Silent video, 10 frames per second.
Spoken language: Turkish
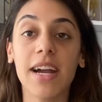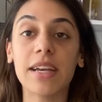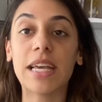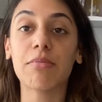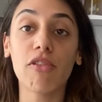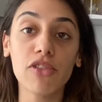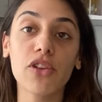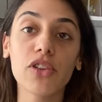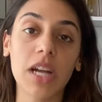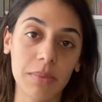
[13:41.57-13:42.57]
E, bu
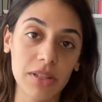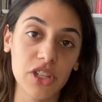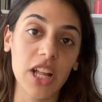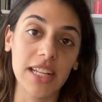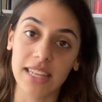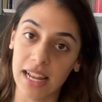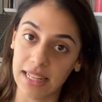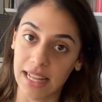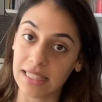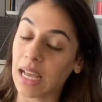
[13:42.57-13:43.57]
videonun kapanışını
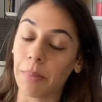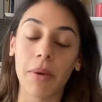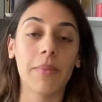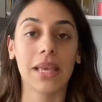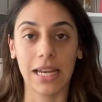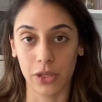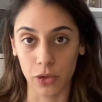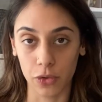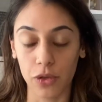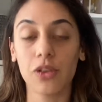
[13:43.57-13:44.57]
Antalya'dan yapmam
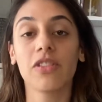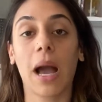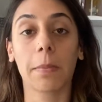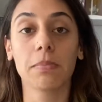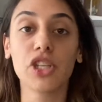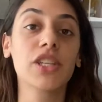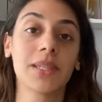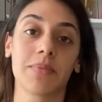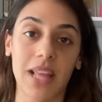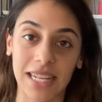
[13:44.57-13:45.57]
gerekiyordu.
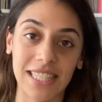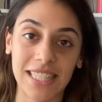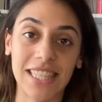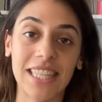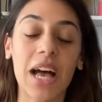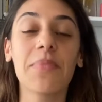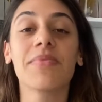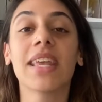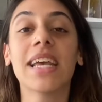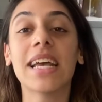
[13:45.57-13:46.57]
Yapmıştım da aslında.
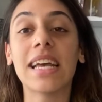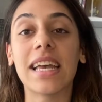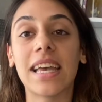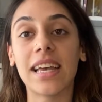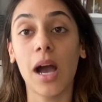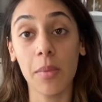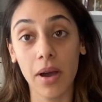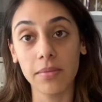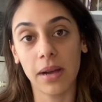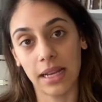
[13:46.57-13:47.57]
E,
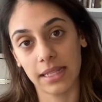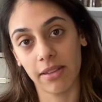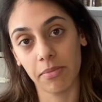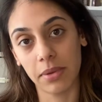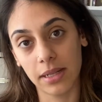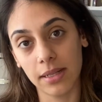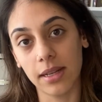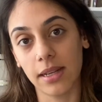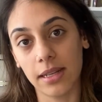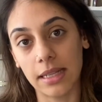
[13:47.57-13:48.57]
ama maalesef bir
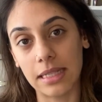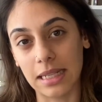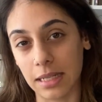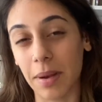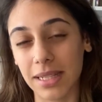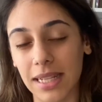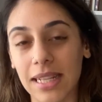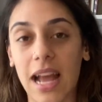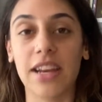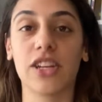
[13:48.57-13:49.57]
e, takım
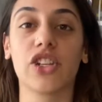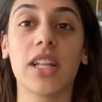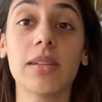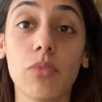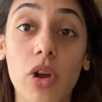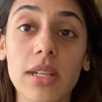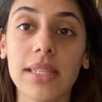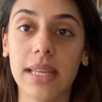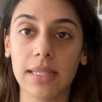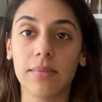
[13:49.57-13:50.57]
aksilikler yaşandı. Bu arada
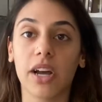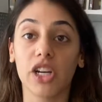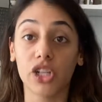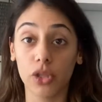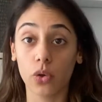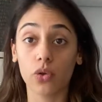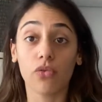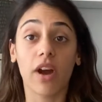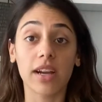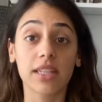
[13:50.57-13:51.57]
sesim de aşırı kötü
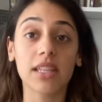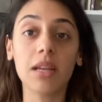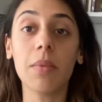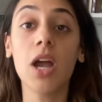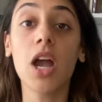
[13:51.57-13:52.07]
farkındayım.